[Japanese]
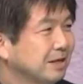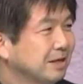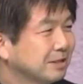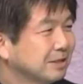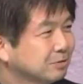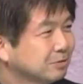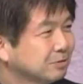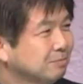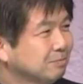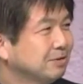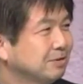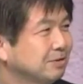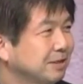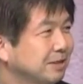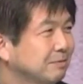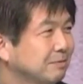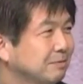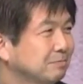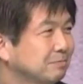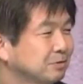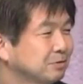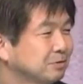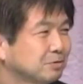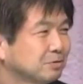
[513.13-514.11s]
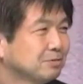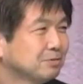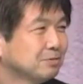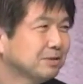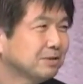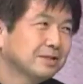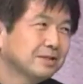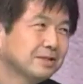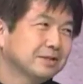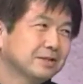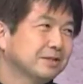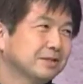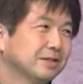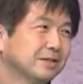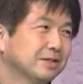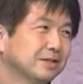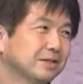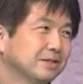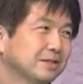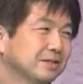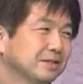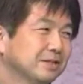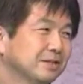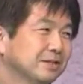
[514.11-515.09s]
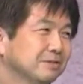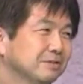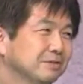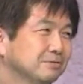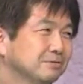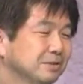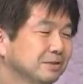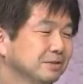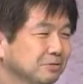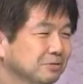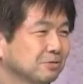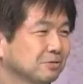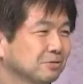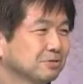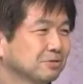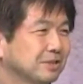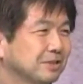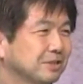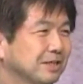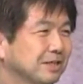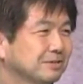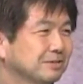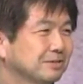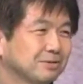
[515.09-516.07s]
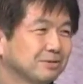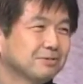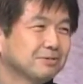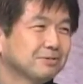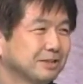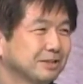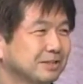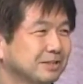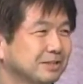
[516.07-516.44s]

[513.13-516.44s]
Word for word: あそこまでぶっ飛んだ日本食があるのかどう